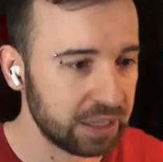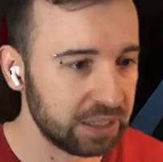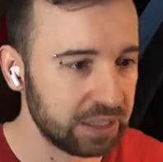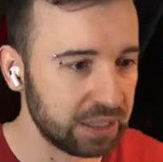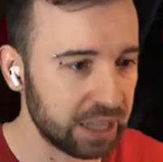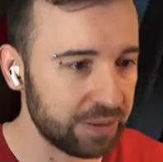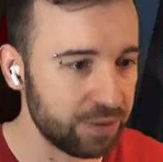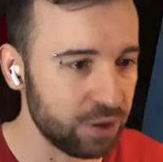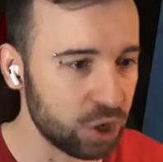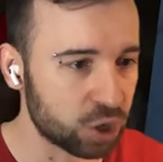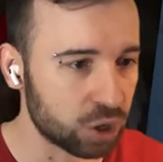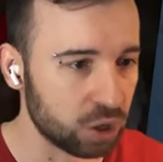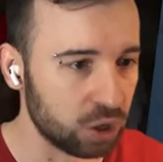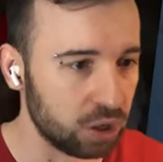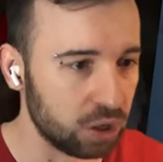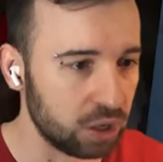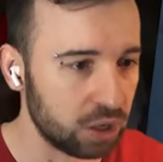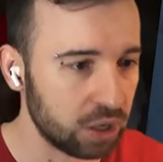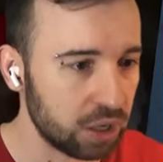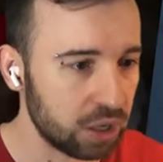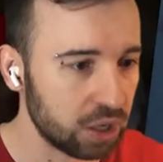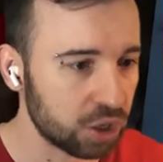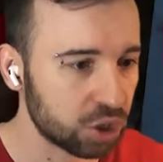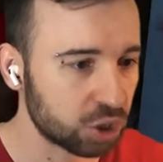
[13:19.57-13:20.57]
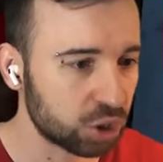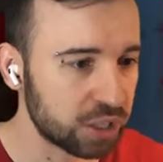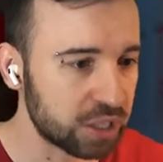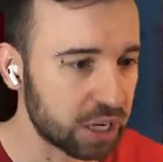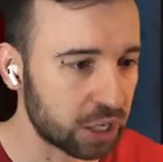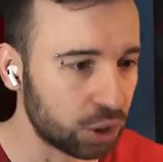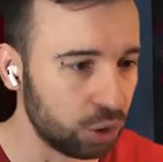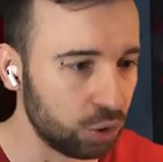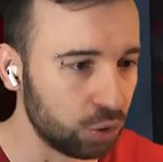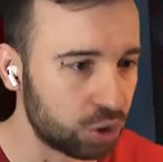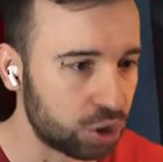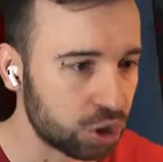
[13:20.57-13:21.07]
Ненавижу! Что за
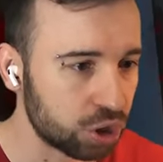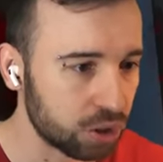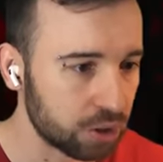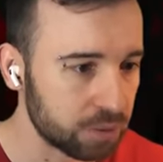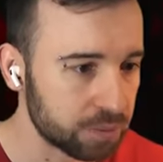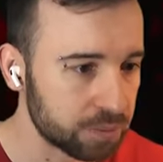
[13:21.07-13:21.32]
ключ?